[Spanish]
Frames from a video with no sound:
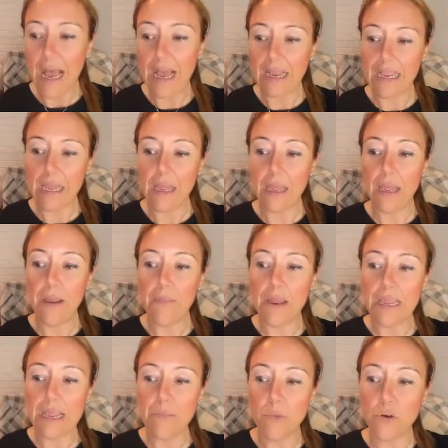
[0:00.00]
a que
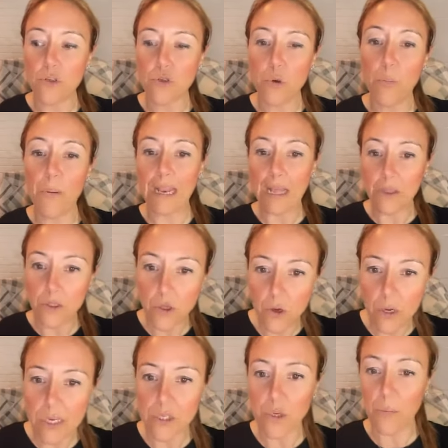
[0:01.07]
vayamos
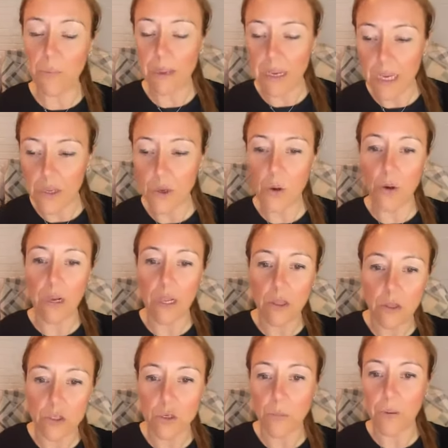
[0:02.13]
superando esos pequeños
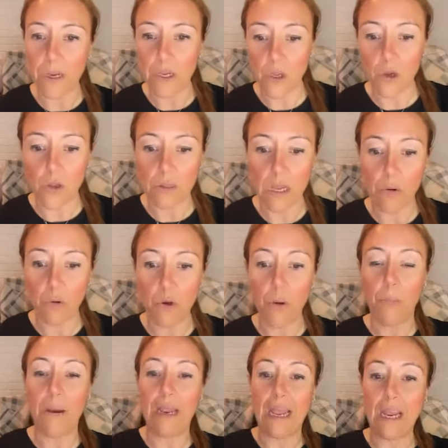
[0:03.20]
retos, esos pequeños
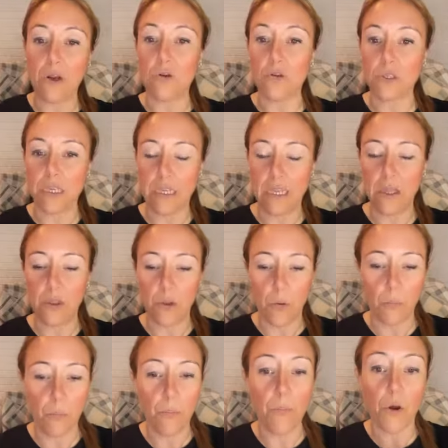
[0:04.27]
obstáculos para ir
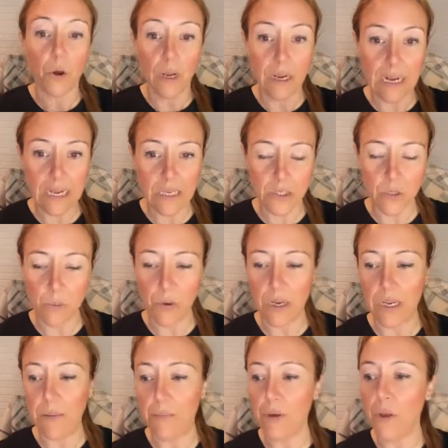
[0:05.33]
consiguiendo. Pongo el caso,
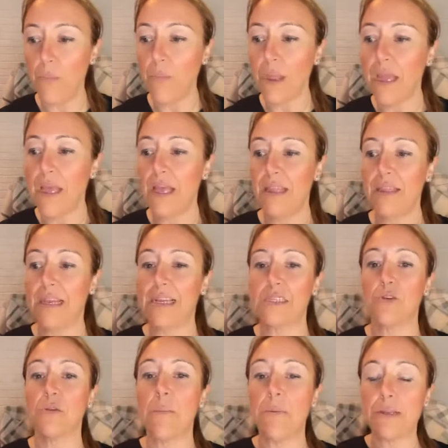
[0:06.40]
por ejemplo, de que
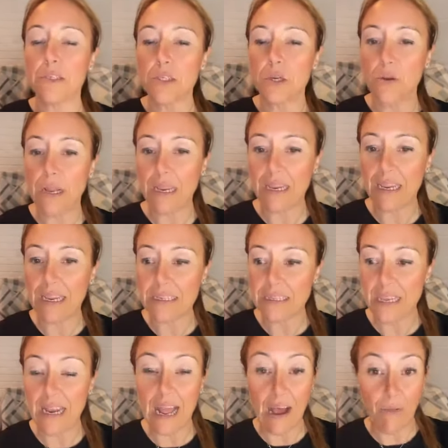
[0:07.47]
si una persona quiere
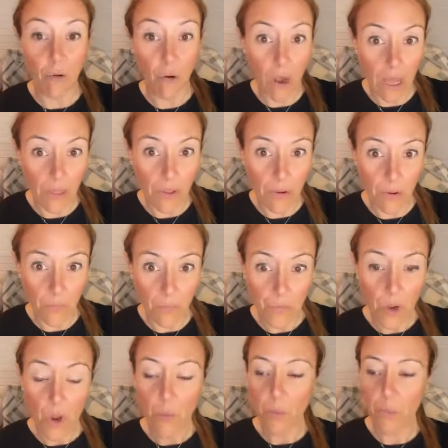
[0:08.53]
ser abogado,
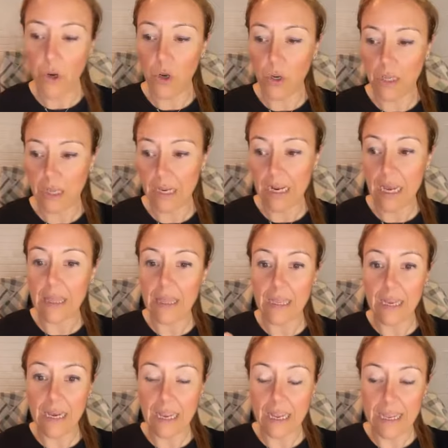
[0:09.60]
pues lo que tiene que
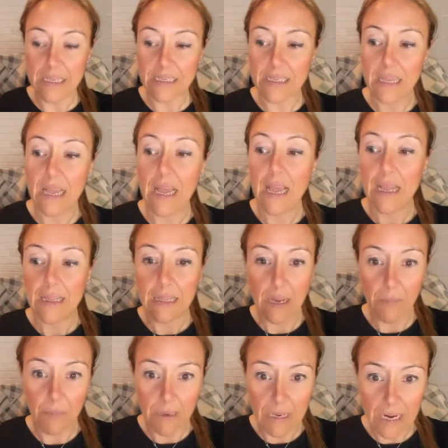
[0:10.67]
hacer es
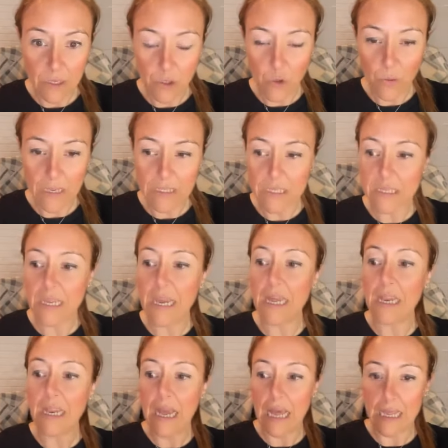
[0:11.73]
terminar su
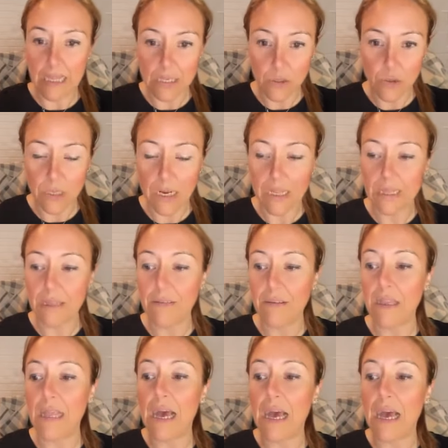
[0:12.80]
bachiller, hacer su
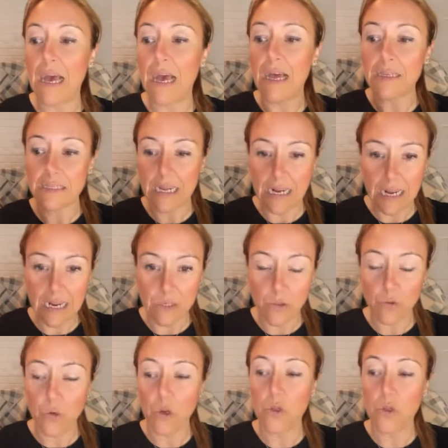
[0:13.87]
selectividad, sacar su